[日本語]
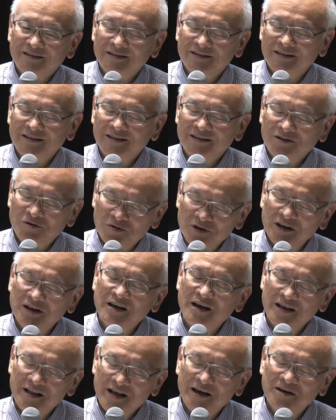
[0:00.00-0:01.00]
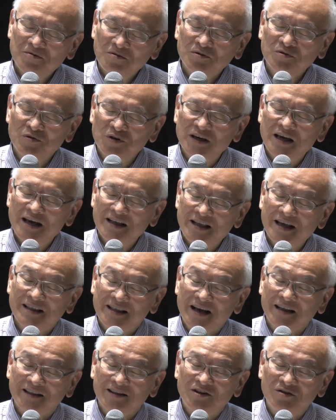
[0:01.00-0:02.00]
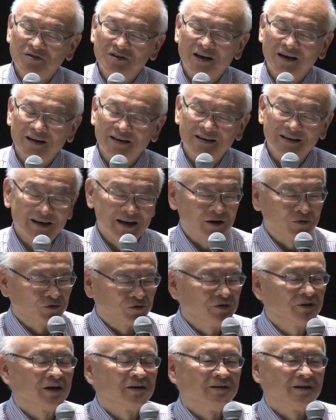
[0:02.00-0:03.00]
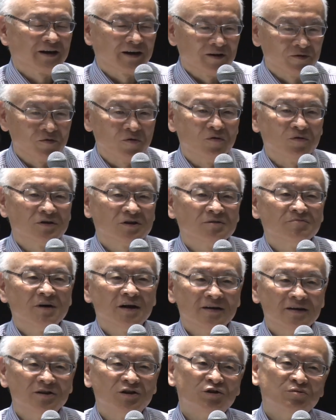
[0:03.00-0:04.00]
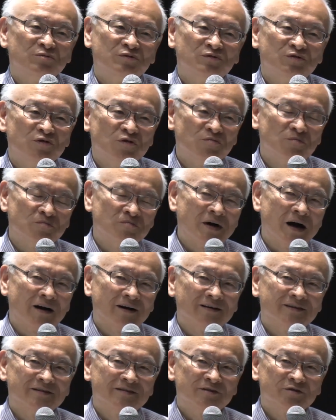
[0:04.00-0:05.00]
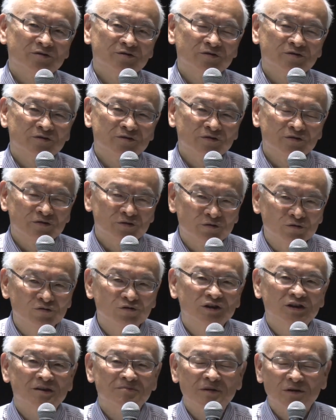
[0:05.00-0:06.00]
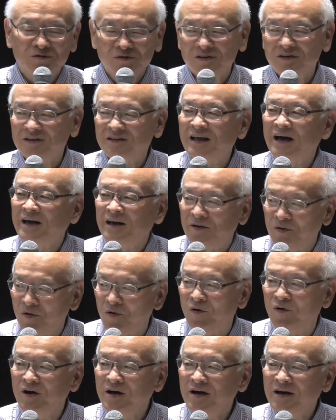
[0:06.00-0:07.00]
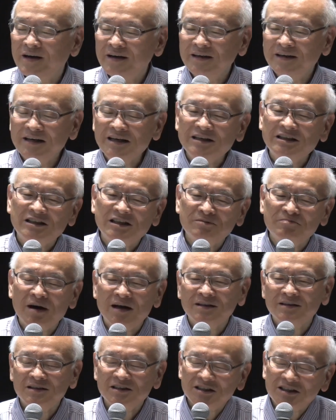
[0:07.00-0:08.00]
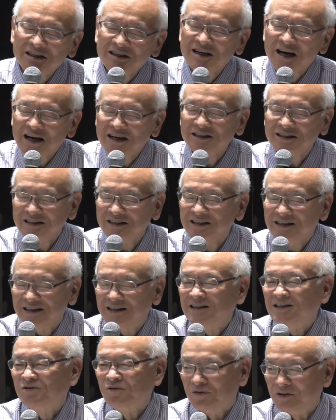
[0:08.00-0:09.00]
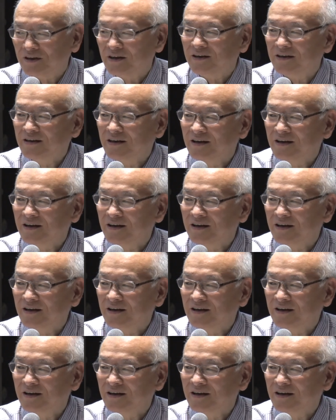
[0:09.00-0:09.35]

人に言えないことを言えてたって言ったらきれい事なんだけどつまり自分のまあ苦しみ訴えを一番近しい人に、